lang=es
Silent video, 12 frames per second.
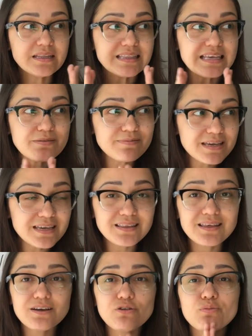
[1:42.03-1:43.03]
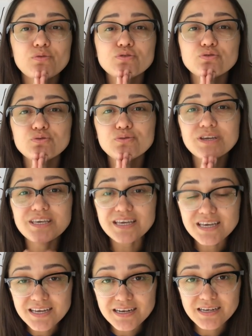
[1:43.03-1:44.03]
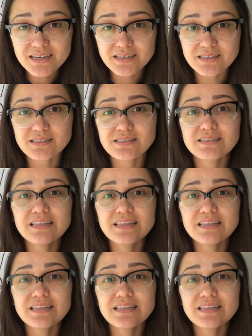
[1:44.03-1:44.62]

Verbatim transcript: Divide como tú quieras,